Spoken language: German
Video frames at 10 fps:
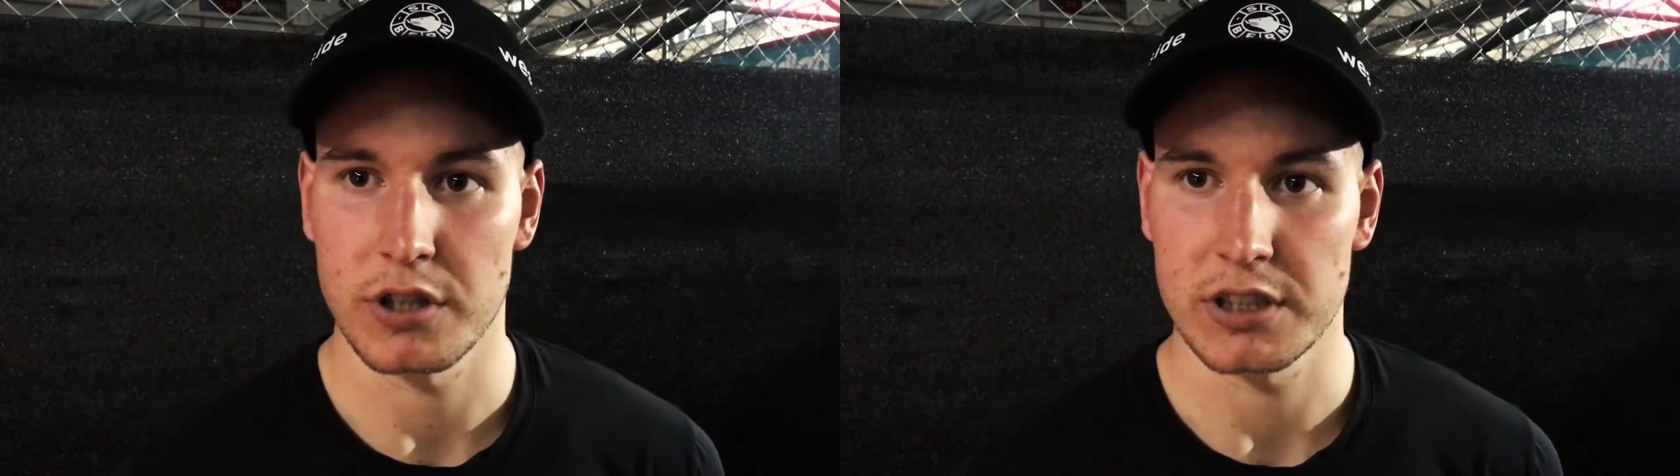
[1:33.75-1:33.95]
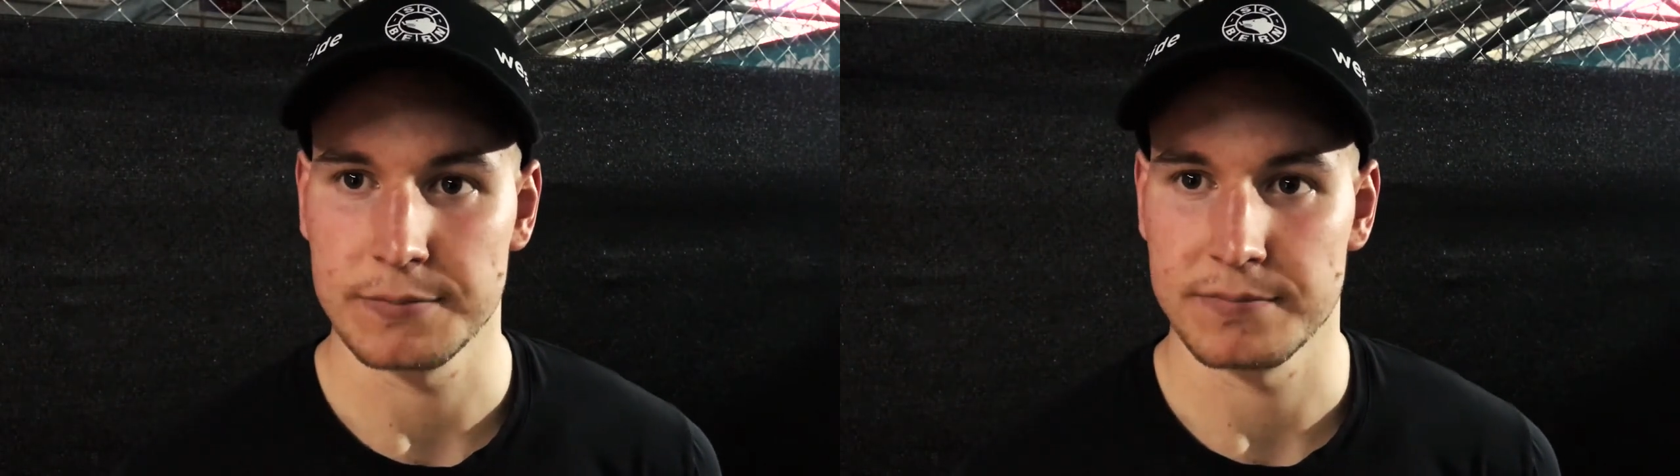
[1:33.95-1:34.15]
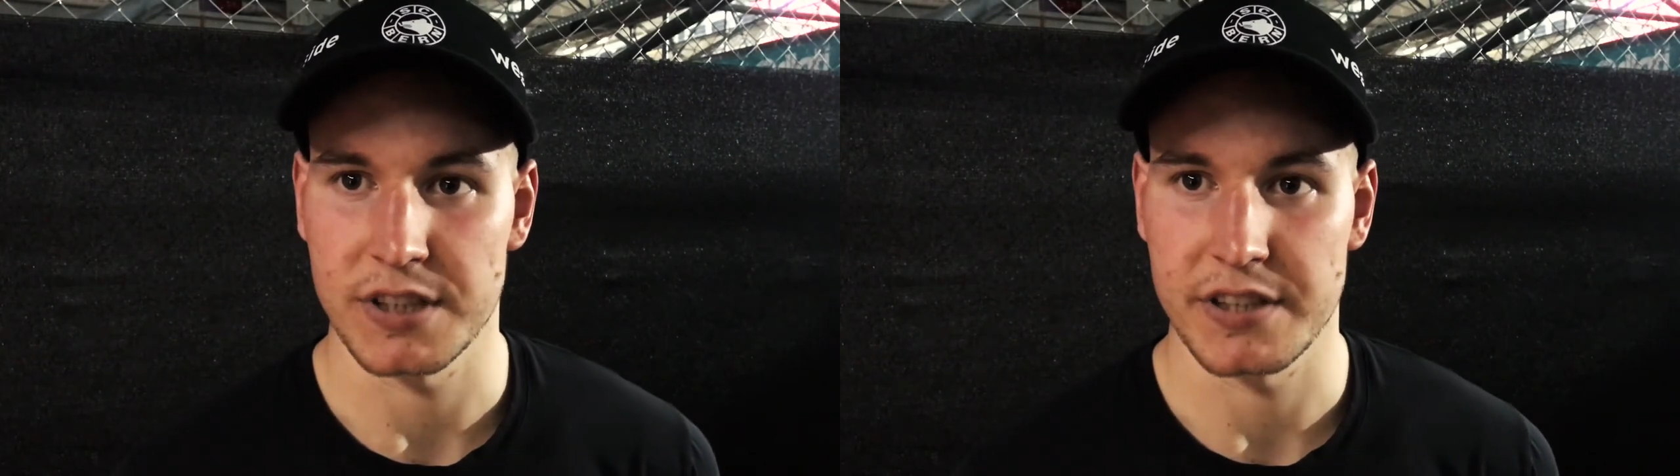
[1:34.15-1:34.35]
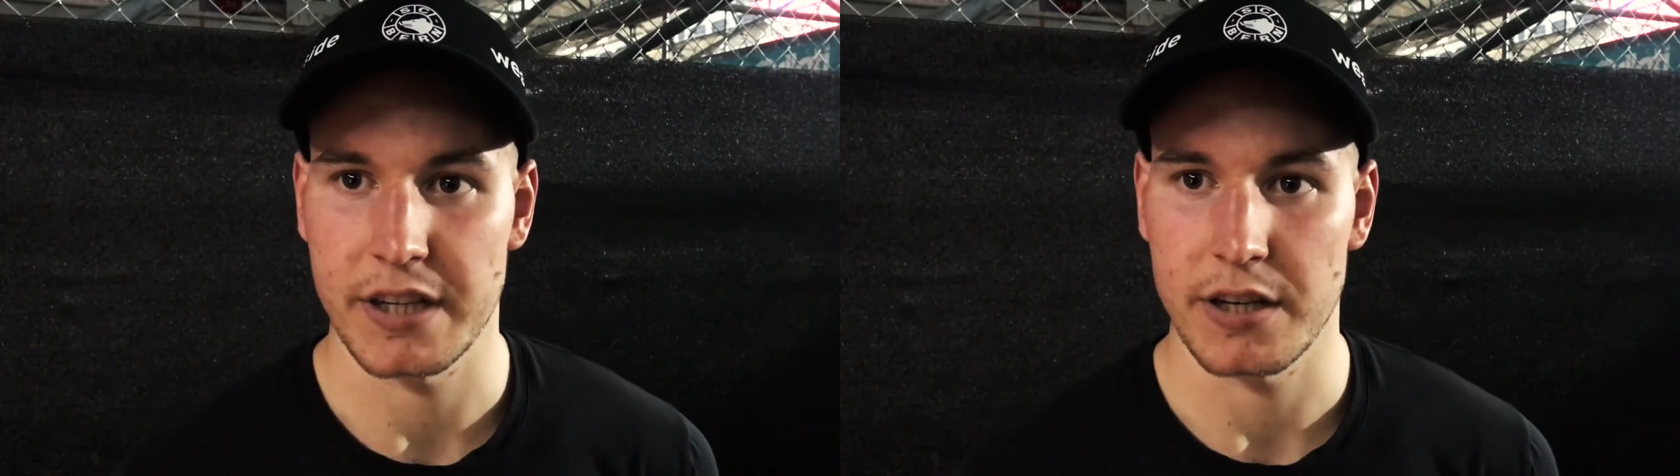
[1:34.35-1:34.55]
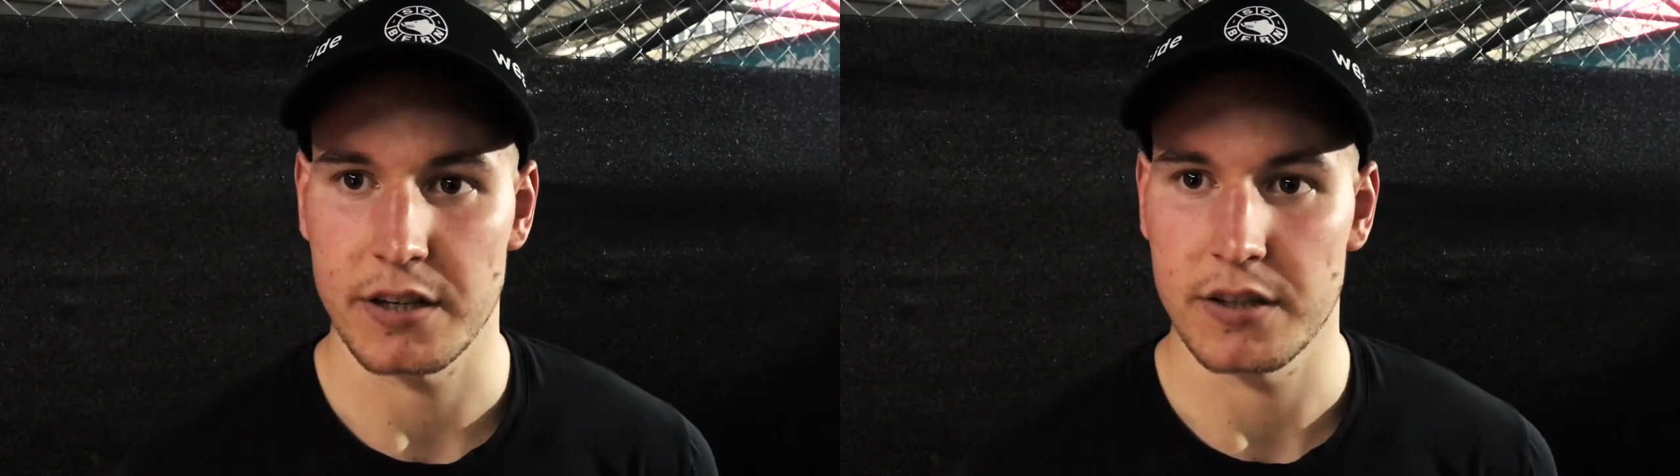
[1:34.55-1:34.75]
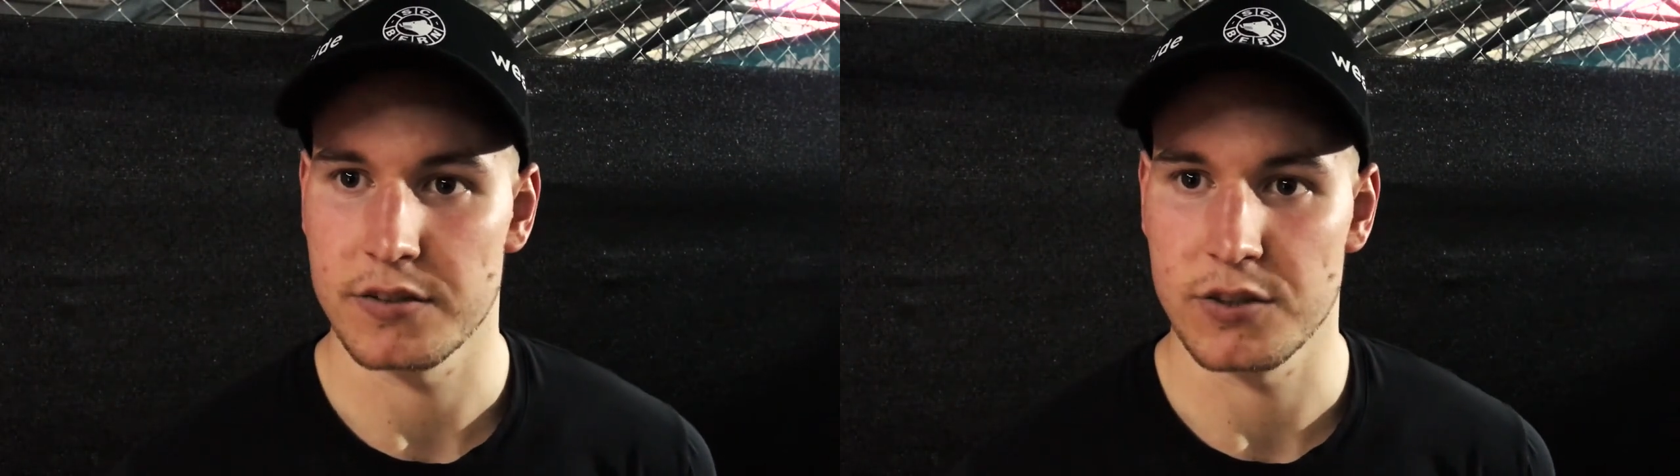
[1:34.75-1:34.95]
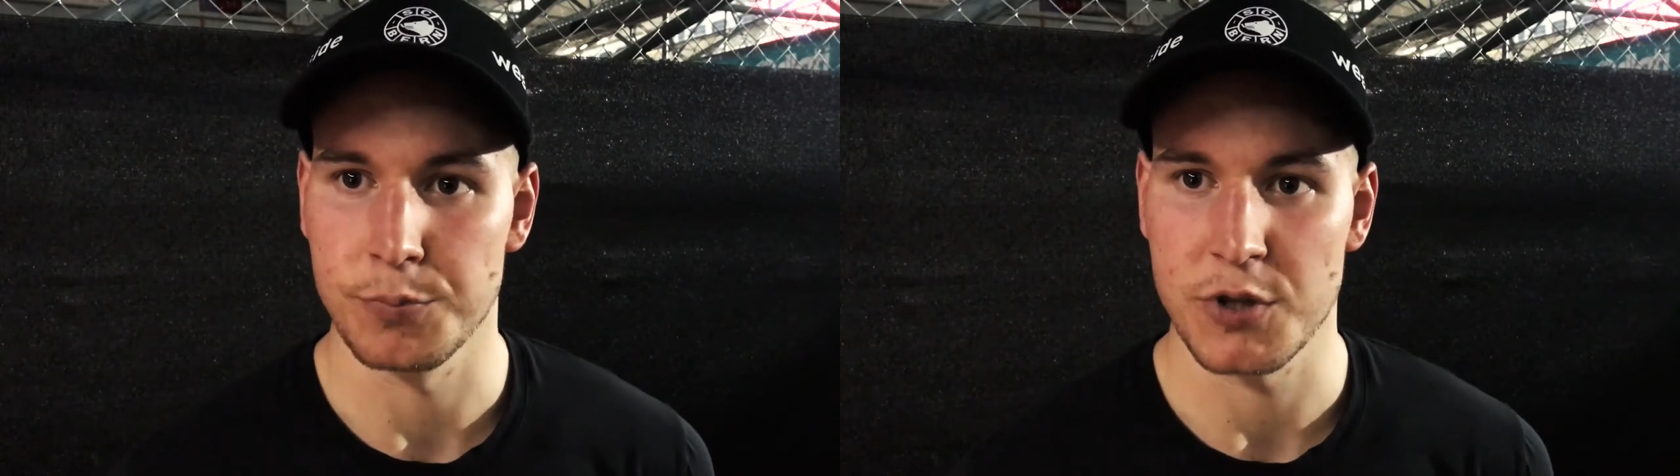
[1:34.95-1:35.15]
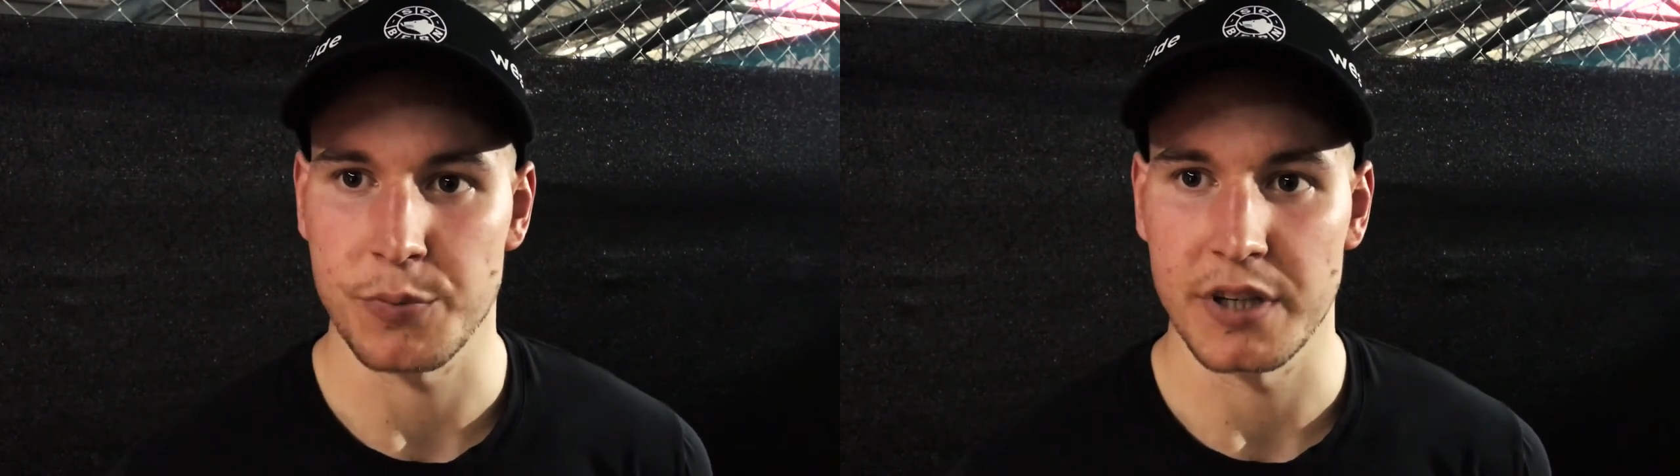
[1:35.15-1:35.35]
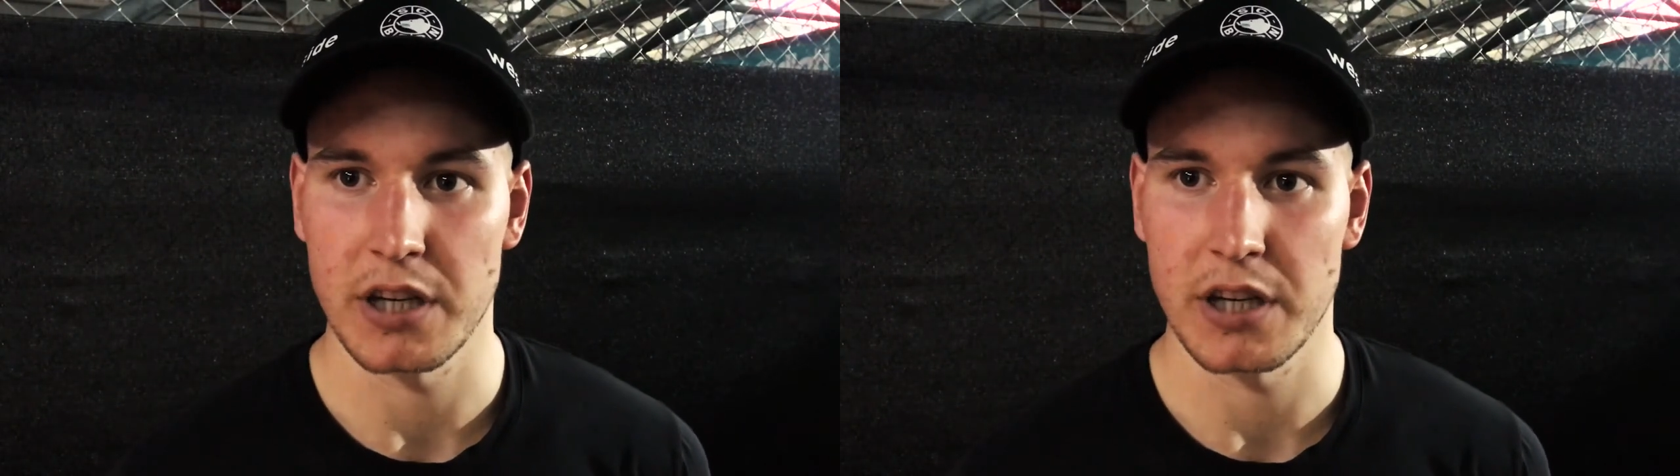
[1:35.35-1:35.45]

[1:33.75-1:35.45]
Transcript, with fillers: Ähm, wird sicher ein super Spiel